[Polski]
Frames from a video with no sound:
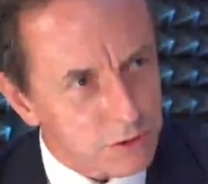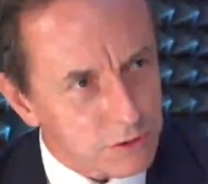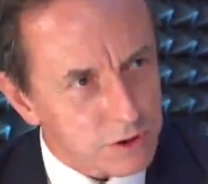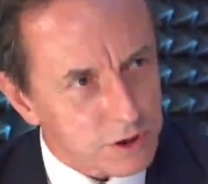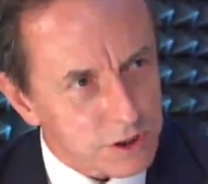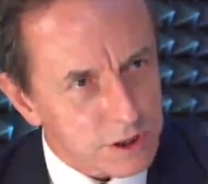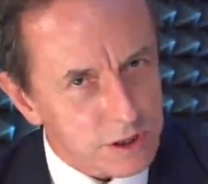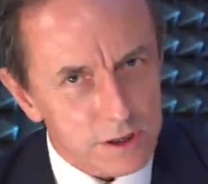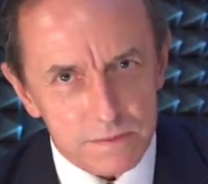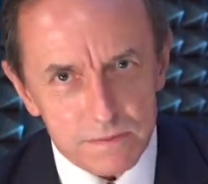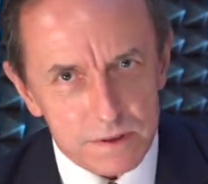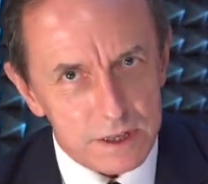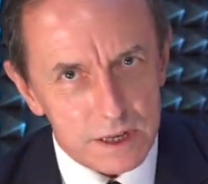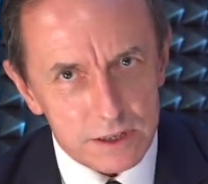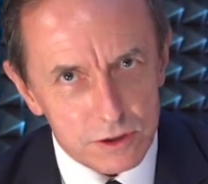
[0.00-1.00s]
ludzi.
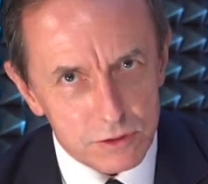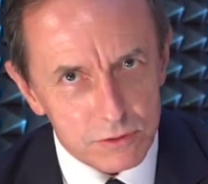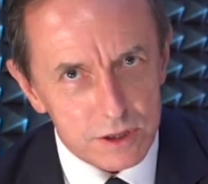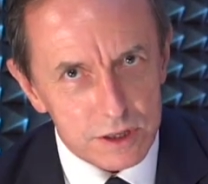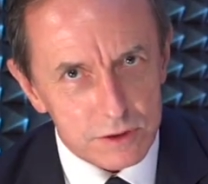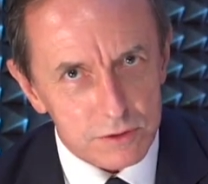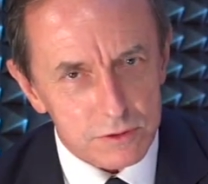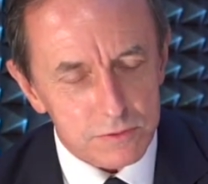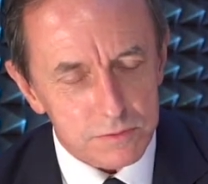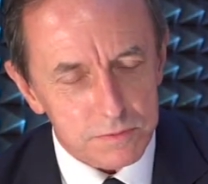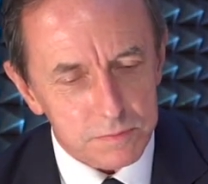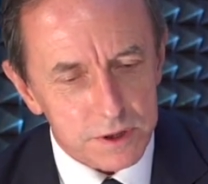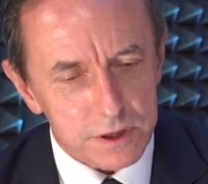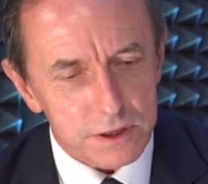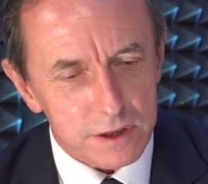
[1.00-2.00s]
Zacytuję tu
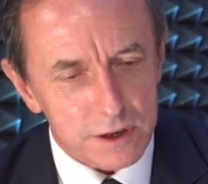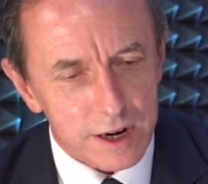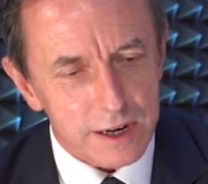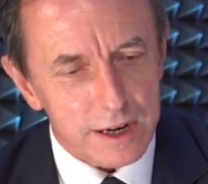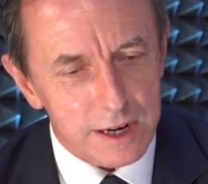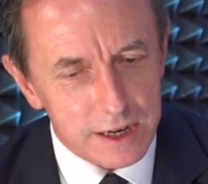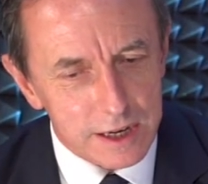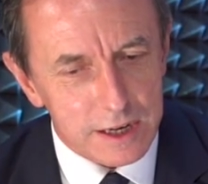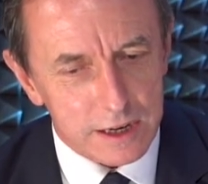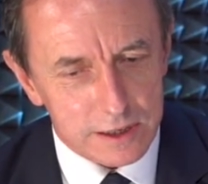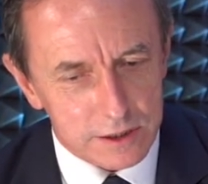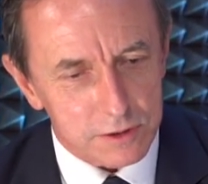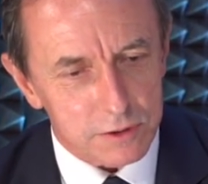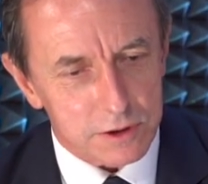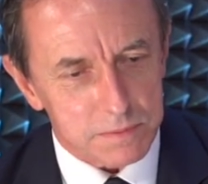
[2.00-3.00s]
profesora Religę,
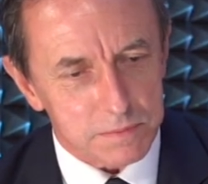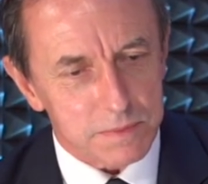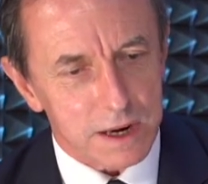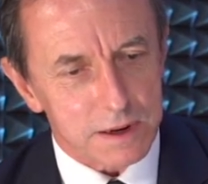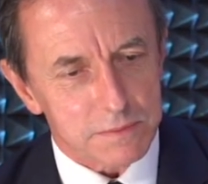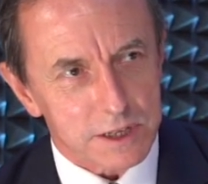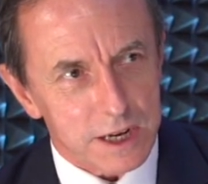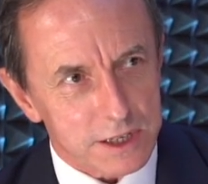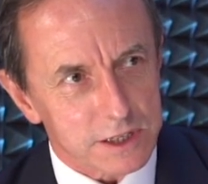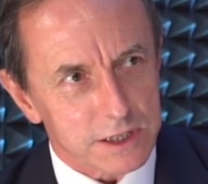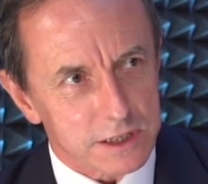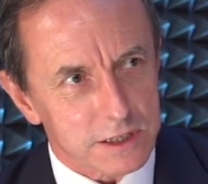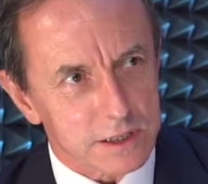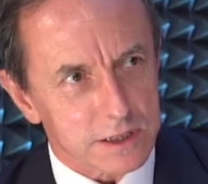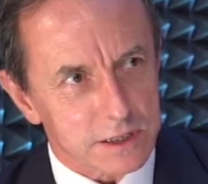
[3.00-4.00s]
z którym miałem
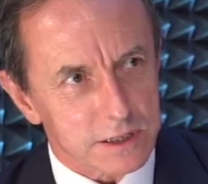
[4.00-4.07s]
zaszczyt